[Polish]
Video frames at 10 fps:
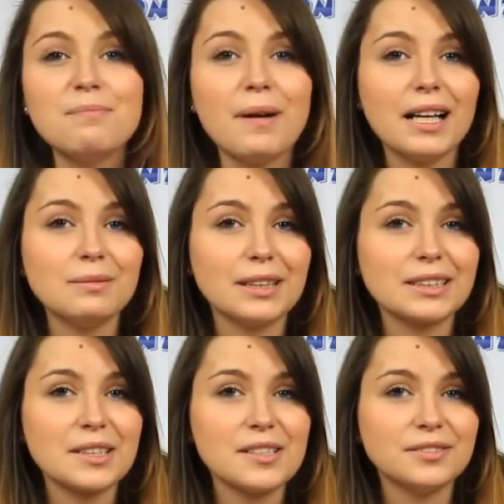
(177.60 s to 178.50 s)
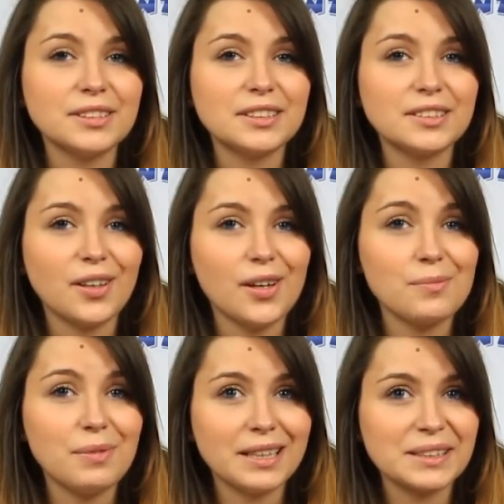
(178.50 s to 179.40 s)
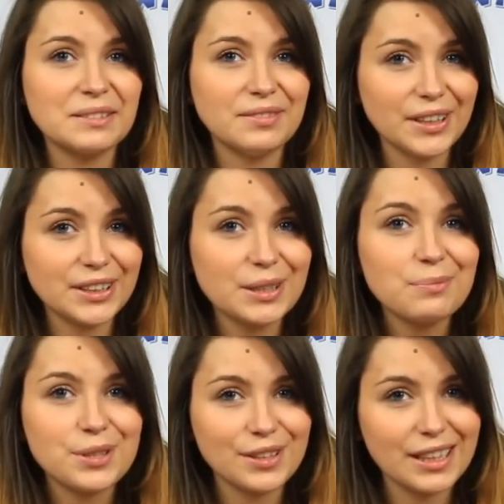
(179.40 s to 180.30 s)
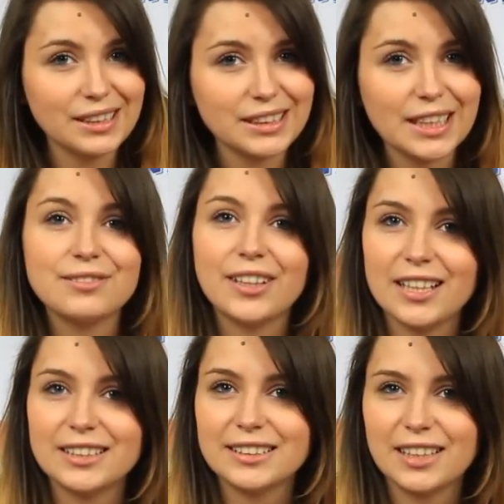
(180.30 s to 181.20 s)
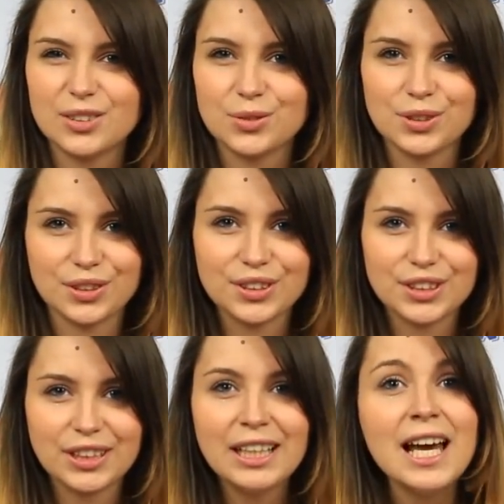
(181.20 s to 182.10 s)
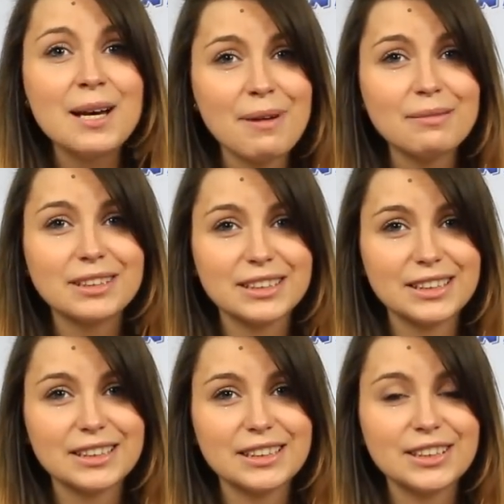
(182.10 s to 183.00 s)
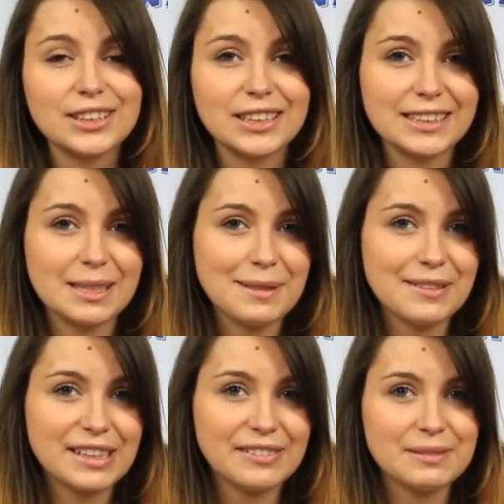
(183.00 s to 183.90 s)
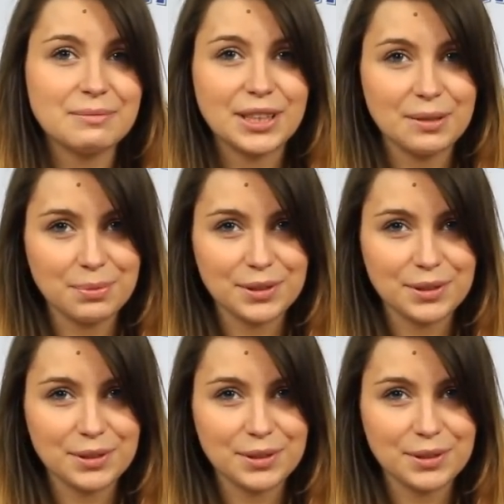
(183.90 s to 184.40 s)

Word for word: Bal maskowy to bardzo ważne przyjęcie w kalendarzu Zosi. Mam nadzieję, że zabawka Wam się